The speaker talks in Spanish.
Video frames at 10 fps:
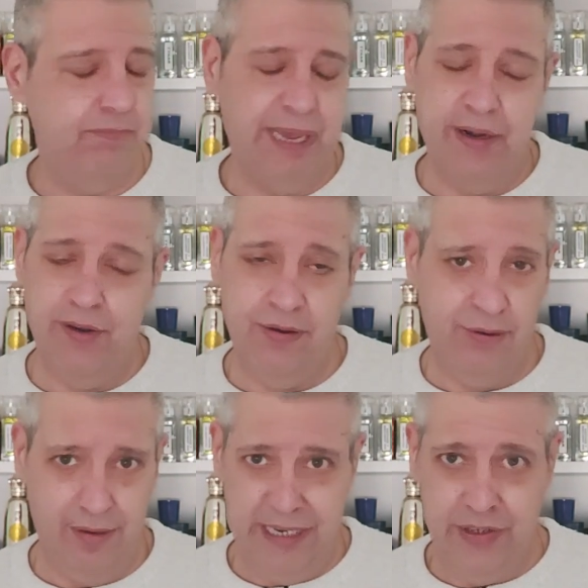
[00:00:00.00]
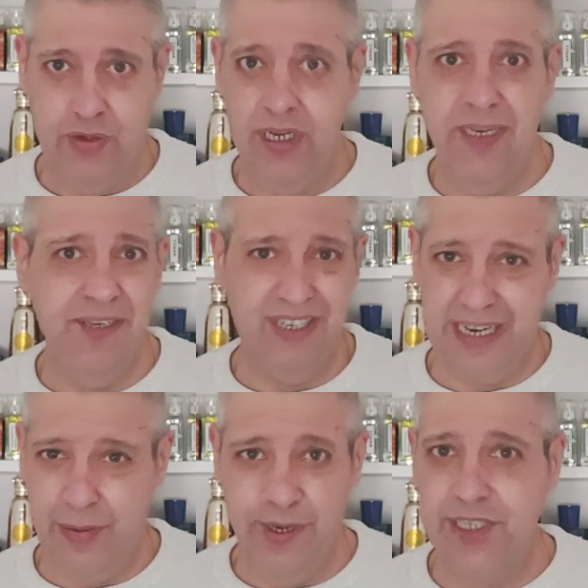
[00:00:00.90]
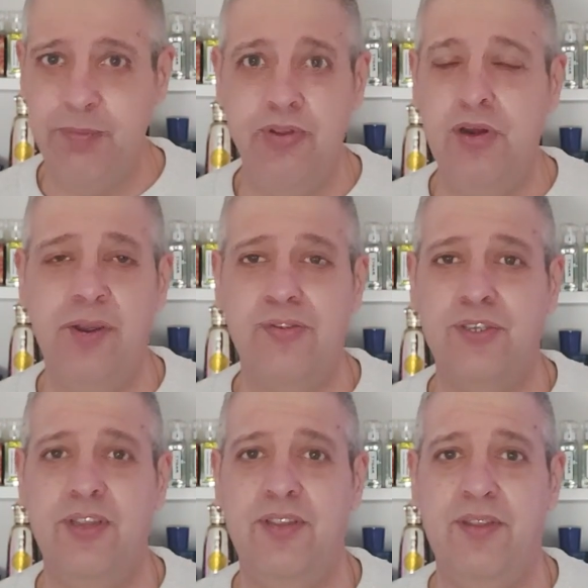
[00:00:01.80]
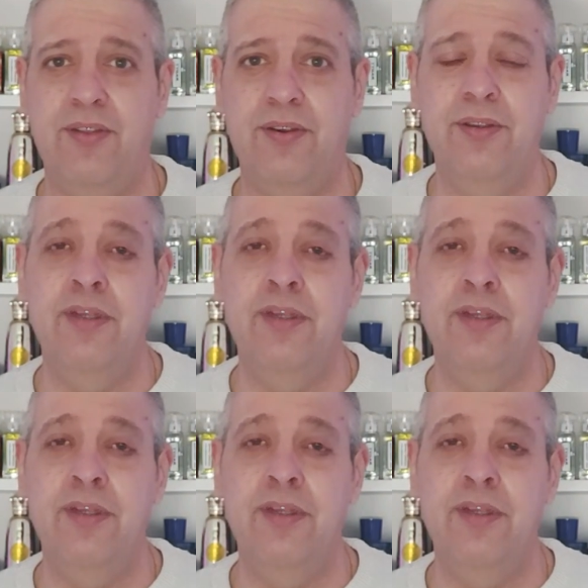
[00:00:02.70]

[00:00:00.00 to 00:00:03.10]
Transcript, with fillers: pero estoy segurísimo de lo que estoy diciendo.